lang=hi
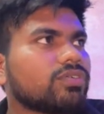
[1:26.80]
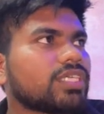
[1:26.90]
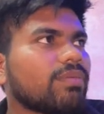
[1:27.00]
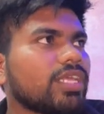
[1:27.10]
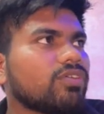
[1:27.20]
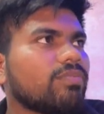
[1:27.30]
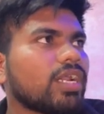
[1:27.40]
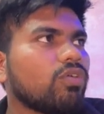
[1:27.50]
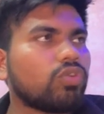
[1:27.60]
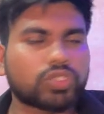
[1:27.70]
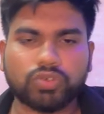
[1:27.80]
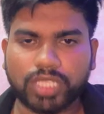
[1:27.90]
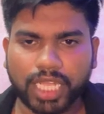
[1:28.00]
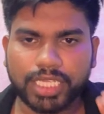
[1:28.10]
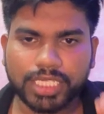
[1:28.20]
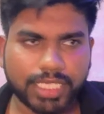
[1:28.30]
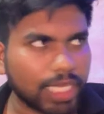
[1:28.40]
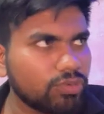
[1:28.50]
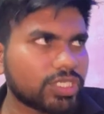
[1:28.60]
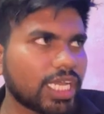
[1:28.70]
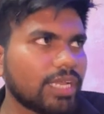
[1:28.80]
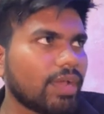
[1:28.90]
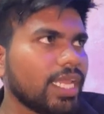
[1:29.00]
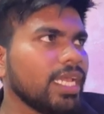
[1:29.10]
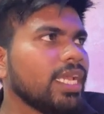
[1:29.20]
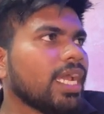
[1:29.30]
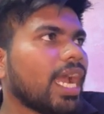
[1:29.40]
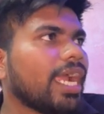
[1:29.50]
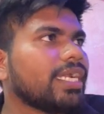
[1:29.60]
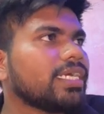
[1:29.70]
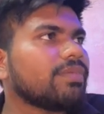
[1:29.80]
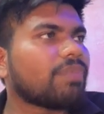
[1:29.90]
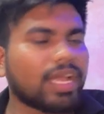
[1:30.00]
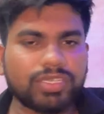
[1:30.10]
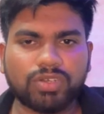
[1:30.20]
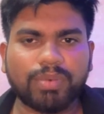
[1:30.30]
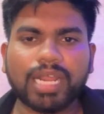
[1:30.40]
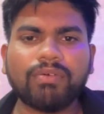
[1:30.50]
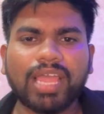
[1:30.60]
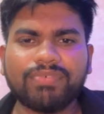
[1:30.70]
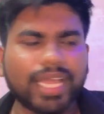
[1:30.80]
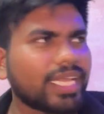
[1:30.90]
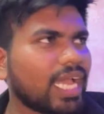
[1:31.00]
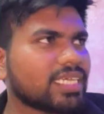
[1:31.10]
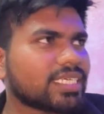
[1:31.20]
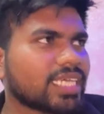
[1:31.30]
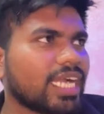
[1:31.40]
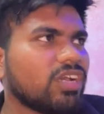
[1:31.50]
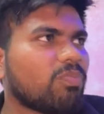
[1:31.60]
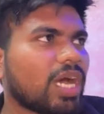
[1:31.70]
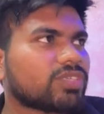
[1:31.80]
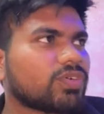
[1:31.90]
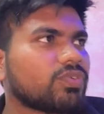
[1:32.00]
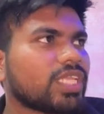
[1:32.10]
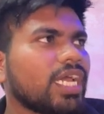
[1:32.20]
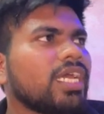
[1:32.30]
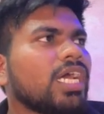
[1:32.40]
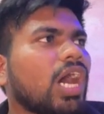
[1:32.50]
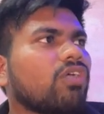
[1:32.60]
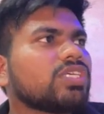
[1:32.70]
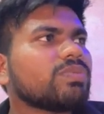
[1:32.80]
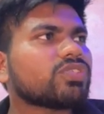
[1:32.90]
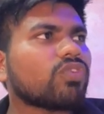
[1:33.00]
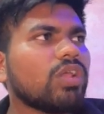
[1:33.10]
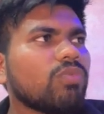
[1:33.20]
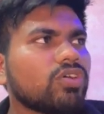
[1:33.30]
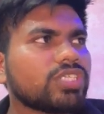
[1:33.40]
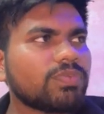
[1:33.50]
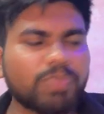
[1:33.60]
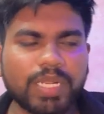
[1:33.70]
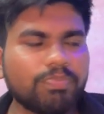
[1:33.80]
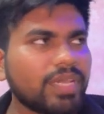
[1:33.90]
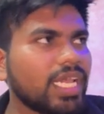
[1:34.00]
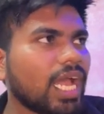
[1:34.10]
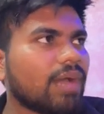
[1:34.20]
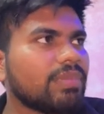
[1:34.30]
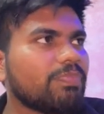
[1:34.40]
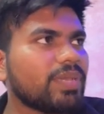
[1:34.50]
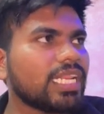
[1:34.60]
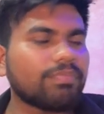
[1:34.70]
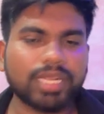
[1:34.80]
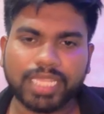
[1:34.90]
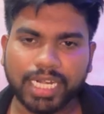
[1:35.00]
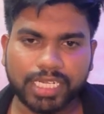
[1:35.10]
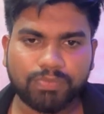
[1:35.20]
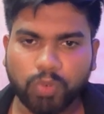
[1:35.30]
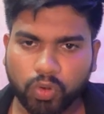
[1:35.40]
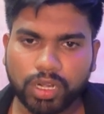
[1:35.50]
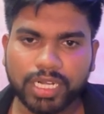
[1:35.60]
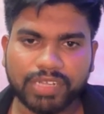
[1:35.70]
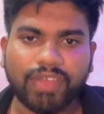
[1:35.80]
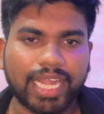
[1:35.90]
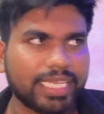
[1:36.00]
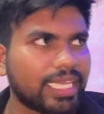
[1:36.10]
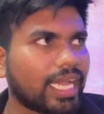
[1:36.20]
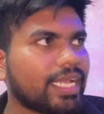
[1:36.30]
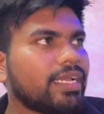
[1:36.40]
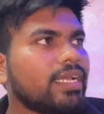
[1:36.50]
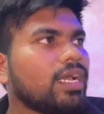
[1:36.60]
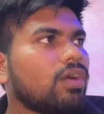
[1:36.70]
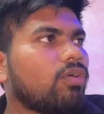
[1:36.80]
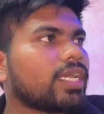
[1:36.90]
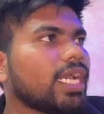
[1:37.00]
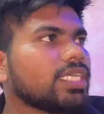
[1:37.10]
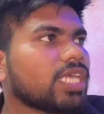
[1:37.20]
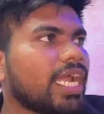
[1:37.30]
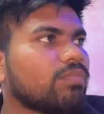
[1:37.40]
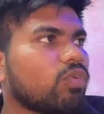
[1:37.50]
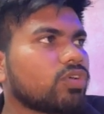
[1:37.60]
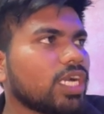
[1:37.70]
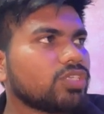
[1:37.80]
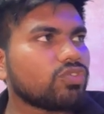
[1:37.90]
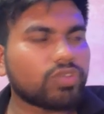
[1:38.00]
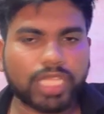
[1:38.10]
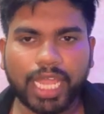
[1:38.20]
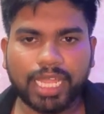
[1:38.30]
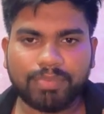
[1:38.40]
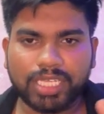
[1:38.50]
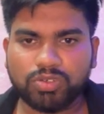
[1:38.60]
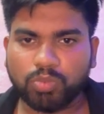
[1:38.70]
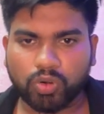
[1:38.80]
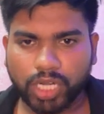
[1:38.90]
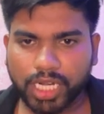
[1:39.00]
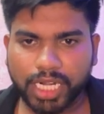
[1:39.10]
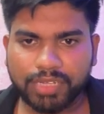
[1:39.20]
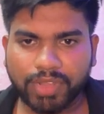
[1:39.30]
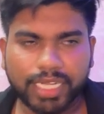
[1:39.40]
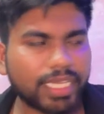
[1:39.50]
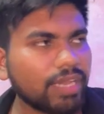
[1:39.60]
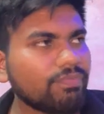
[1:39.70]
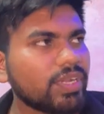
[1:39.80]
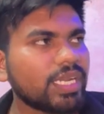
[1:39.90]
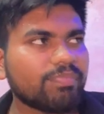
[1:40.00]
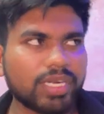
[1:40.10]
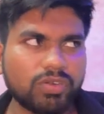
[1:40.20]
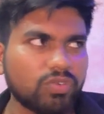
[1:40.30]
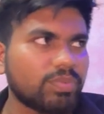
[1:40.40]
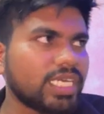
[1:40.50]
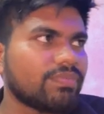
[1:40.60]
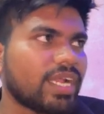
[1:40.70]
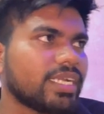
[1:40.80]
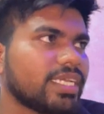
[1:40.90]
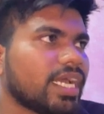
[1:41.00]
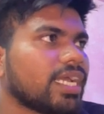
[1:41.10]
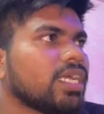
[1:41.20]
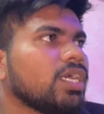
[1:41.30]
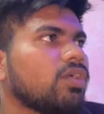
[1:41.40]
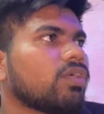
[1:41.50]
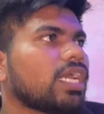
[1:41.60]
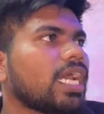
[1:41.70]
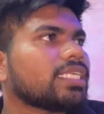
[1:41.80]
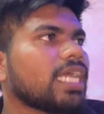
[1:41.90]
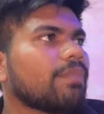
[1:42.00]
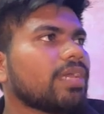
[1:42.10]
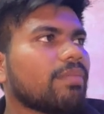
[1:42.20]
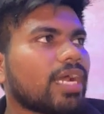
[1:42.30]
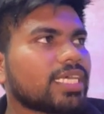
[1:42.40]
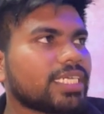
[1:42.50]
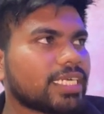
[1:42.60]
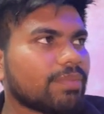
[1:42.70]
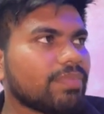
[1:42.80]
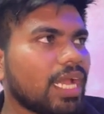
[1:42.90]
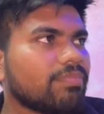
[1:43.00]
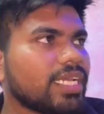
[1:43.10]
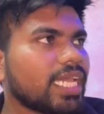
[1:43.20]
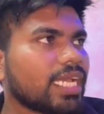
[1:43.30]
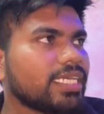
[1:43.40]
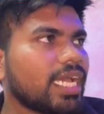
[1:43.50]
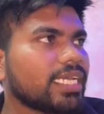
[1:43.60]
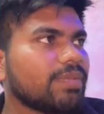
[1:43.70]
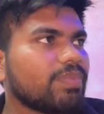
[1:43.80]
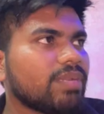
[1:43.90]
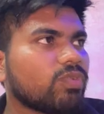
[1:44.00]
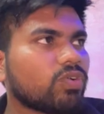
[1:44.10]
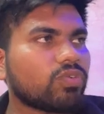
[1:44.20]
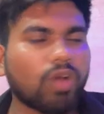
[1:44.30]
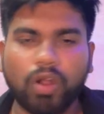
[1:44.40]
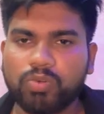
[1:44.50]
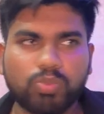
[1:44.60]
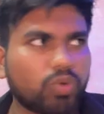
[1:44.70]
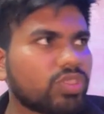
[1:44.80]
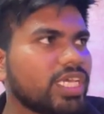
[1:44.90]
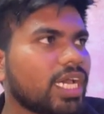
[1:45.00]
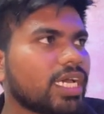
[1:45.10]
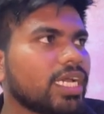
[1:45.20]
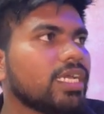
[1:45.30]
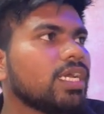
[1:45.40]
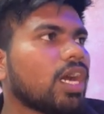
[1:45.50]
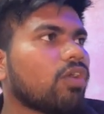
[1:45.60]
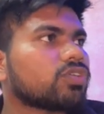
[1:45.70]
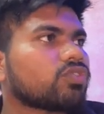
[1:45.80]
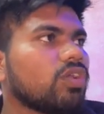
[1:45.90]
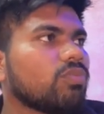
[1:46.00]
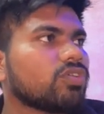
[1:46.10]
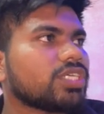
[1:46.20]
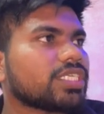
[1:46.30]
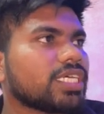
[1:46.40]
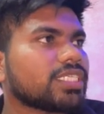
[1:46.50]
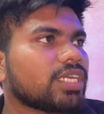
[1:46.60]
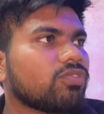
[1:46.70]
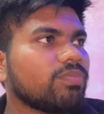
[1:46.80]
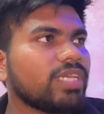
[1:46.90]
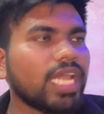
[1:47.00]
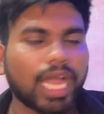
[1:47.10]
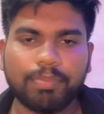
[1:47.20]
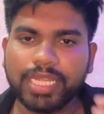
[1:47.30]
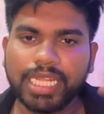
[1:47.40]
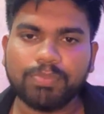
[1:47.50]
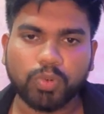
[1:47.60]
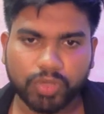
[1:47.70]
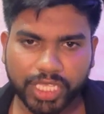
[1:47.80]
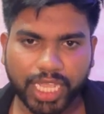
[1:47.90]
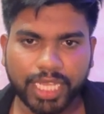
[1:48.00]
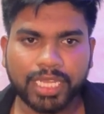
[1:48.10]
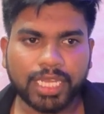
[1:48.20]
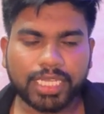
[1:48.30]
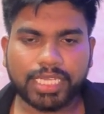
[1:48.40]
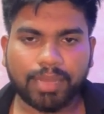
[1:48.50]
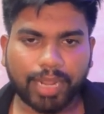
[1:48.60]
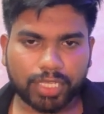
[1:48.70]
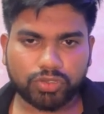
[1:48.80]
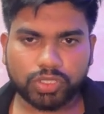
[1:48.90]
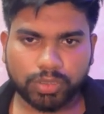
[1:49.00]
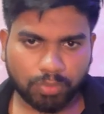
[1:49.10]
उसके बाद जो हमारा होस्ट होता है इसका यूज़ करने वाले हैं एंड जो हमारा वाईफाई का एस और पासवर्ड होता है और इसमें सॉइल मॉइस्चर पिन में हमने पिन नंबर थर्टी डिफ़ाइन किया है ओके गाइज एंड मोटर जो होता है हमने जो मोटर का डिफाइन किया है पिन नंबर टू में डिफाइन किया है ओके गाइज यहाँ पे हमारा सेटअप में हमने क्या किया है कि पिन मोड को आउटपुट दिया है और सोइल मॉइस्चर सेंसर को भी यहाँ पे इनपुट दिया है कि हमारा जो